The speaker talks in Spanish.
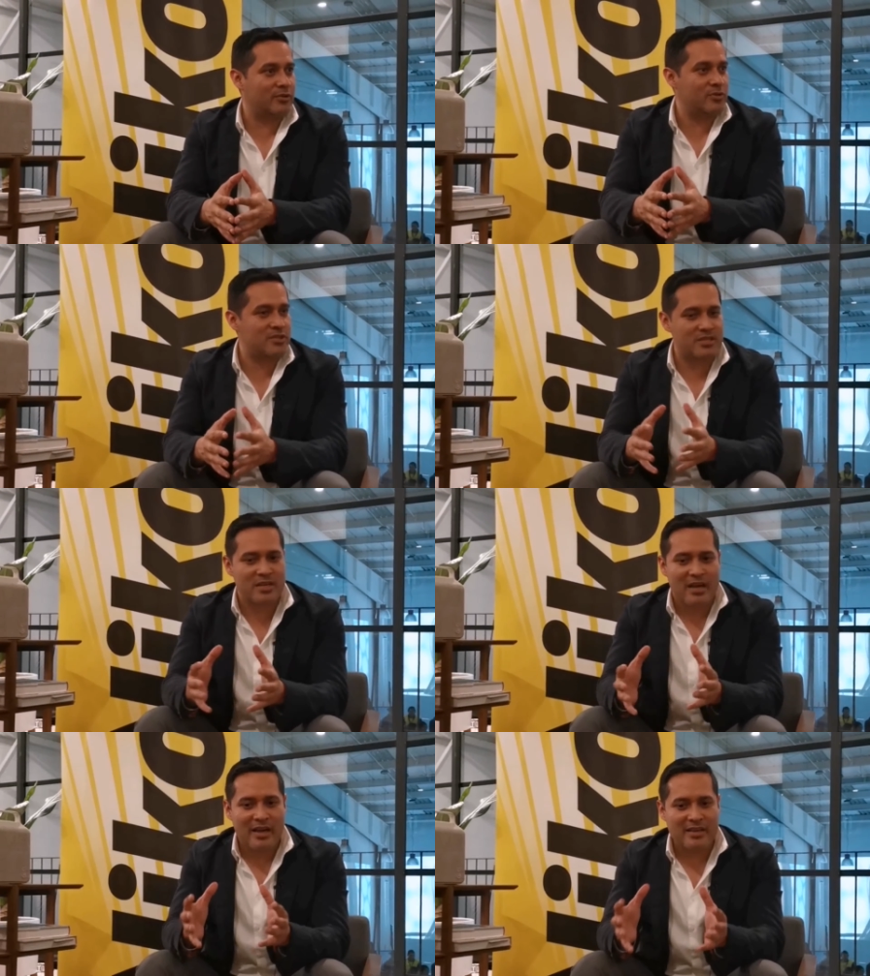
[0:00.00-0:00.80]

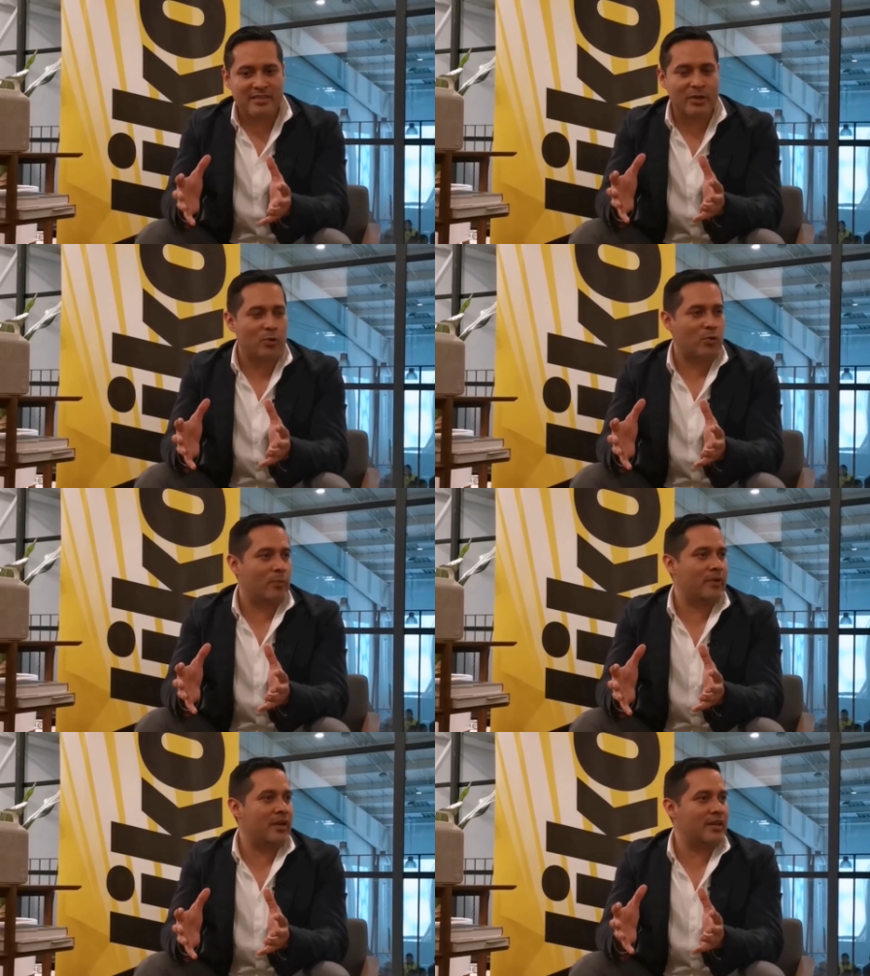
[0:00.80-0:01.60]
Entonces, esta
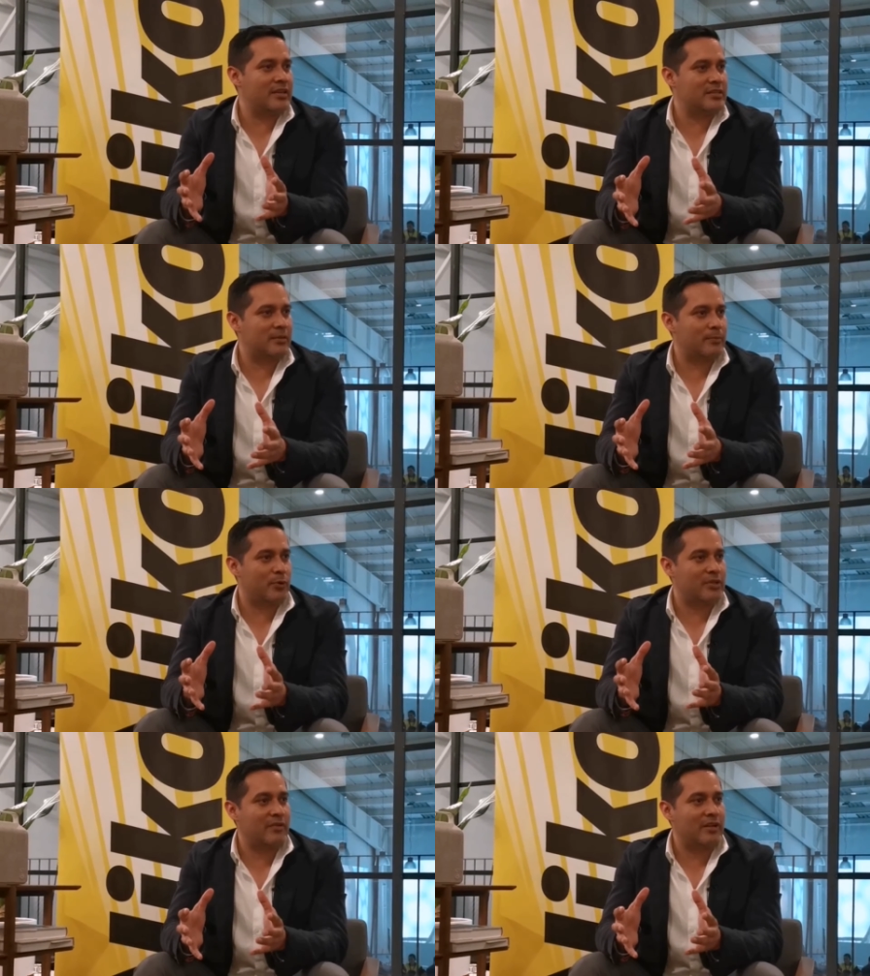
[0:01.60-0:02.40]
ergonomía y esta
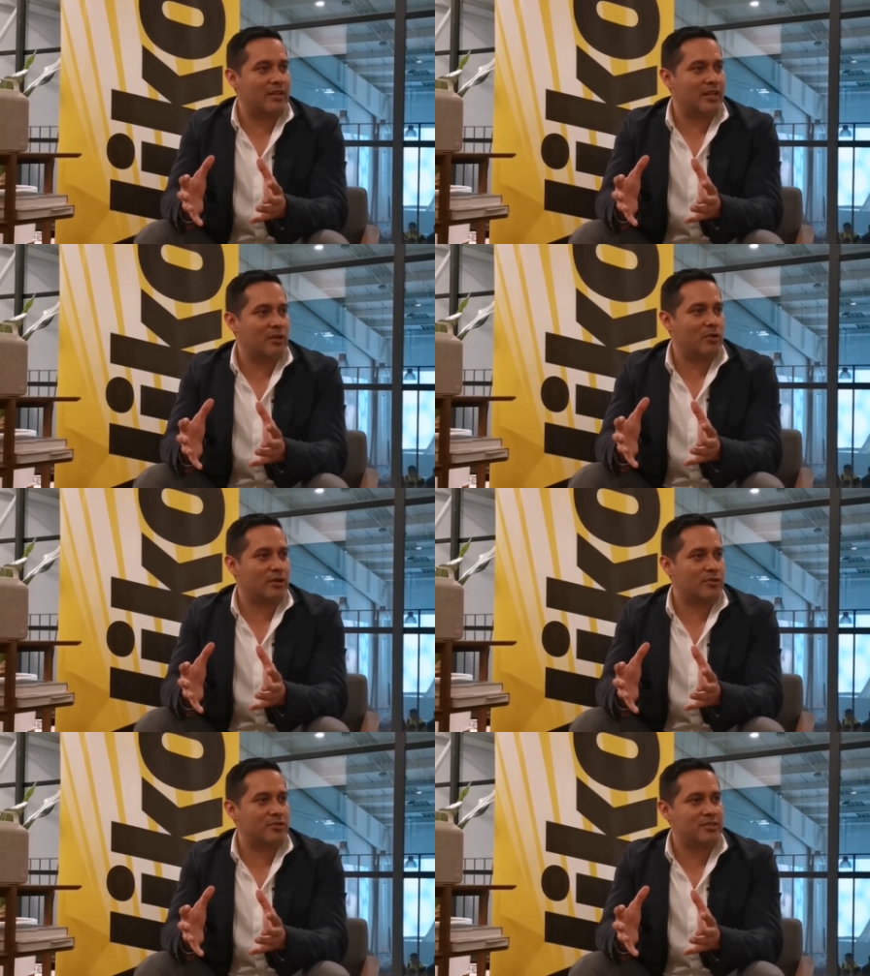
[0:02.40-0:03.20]
portabilidad lo
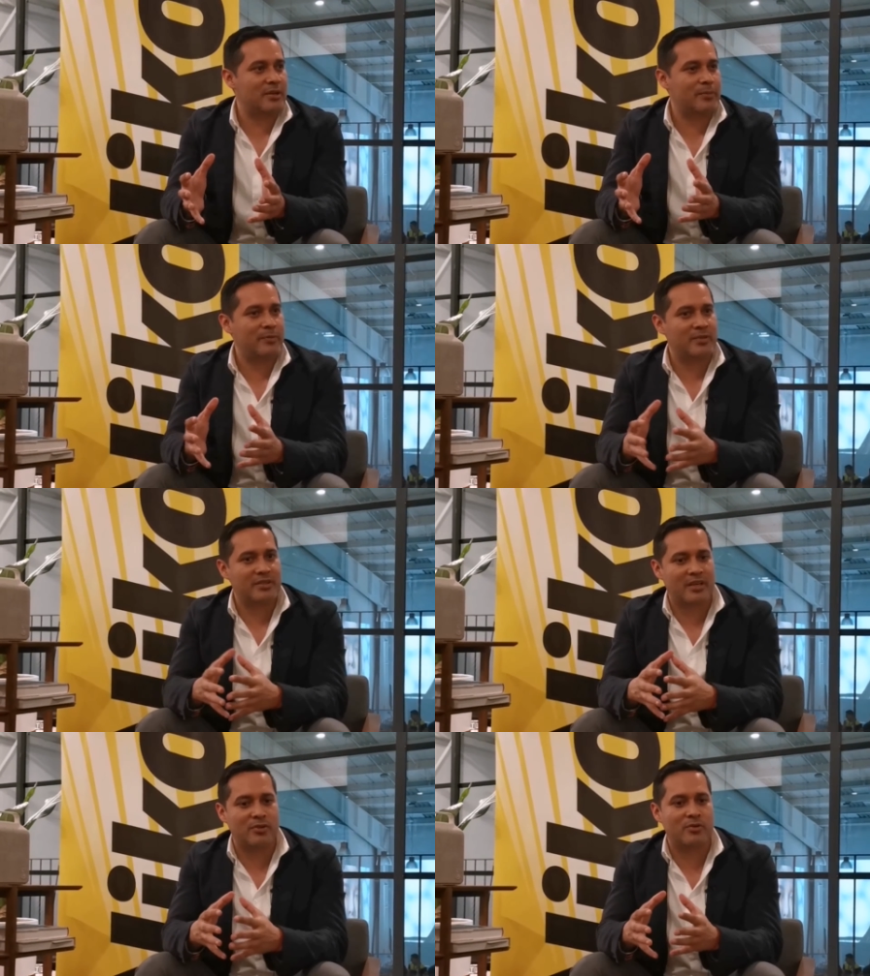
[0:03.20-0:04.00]
que nos está
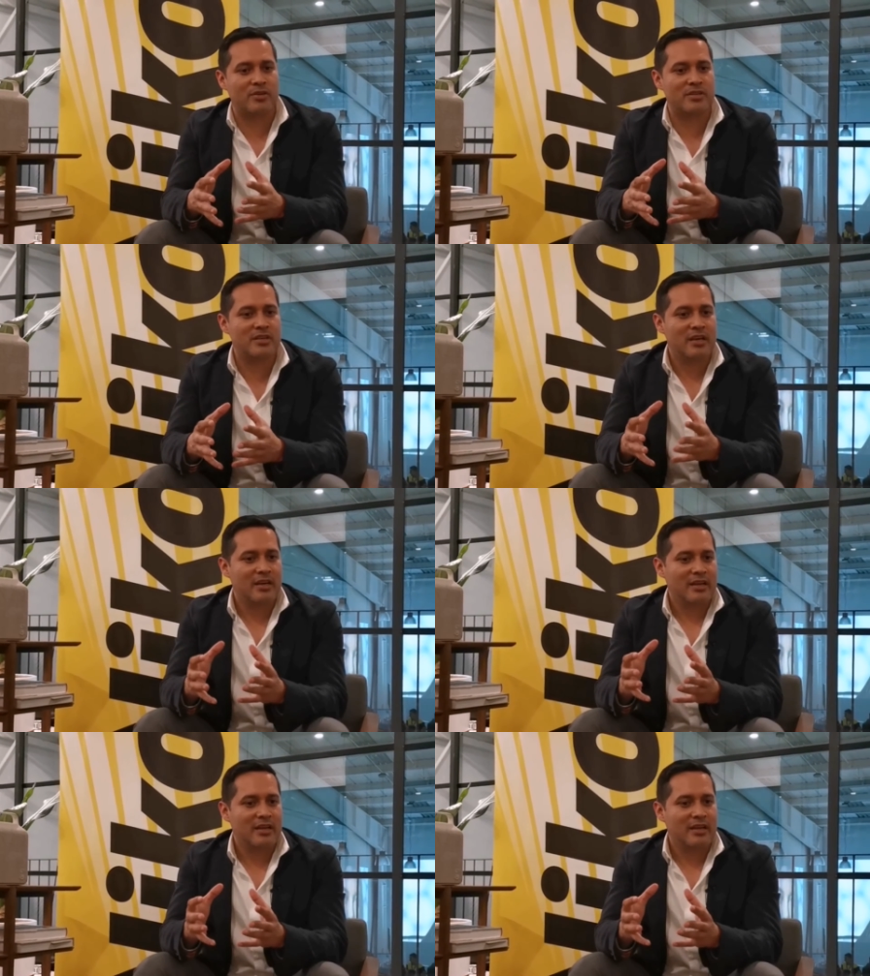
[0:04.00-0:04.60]
permitiendo es